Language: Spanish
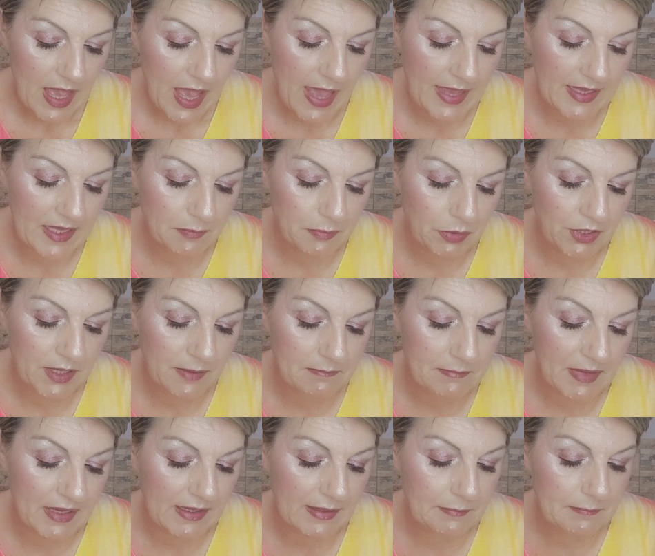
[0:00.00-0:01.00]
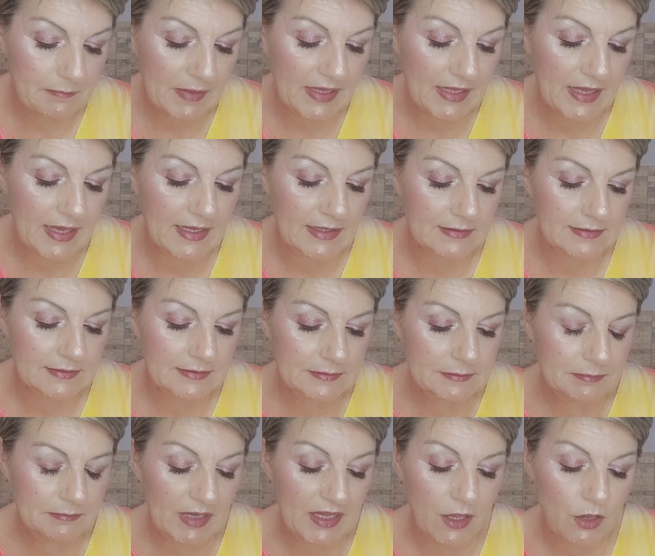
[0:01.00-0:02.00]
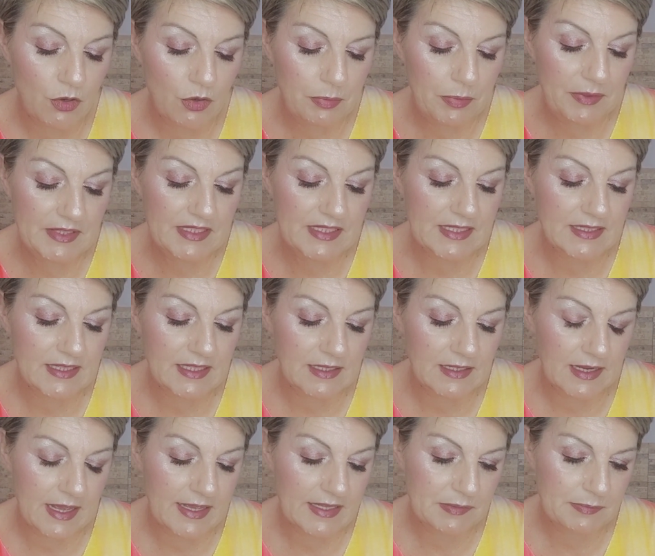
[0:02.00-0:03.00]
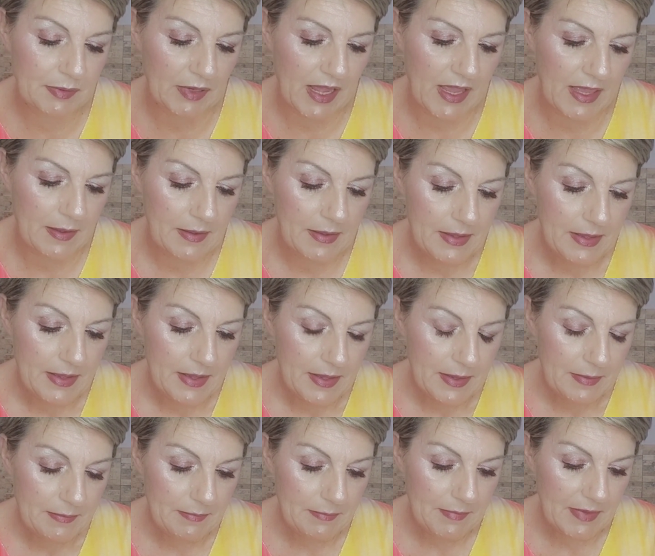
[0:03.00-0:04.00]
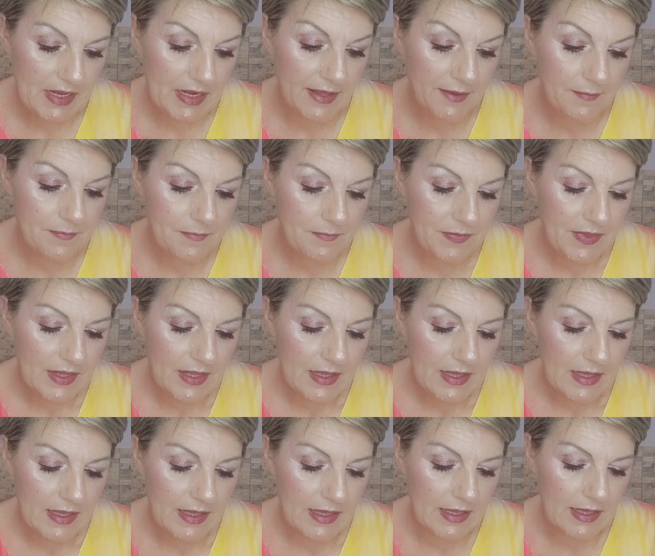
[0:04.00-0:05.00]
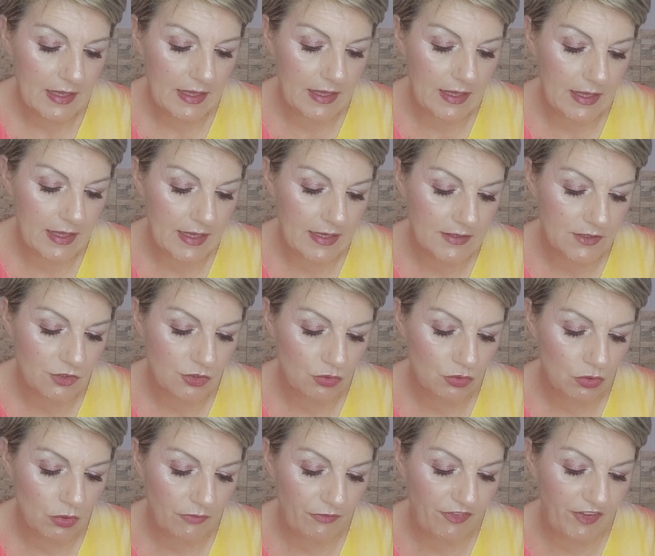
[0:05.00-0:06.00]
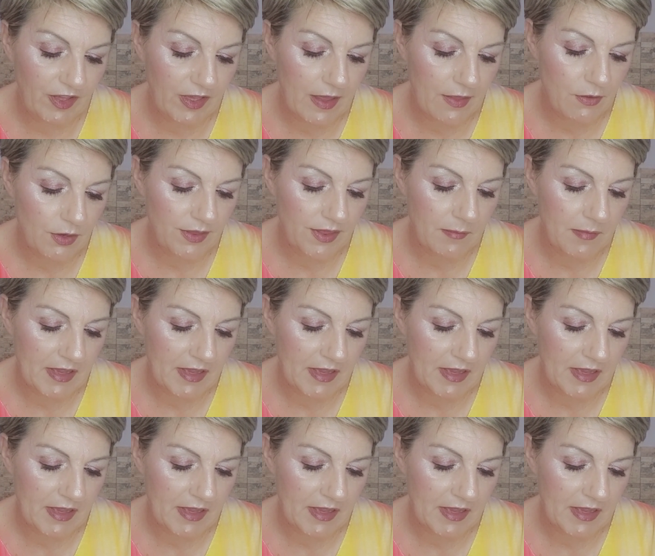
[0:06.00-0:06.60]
aquí pone Makeup Setting Spray, ¿vale? Y es un fijador de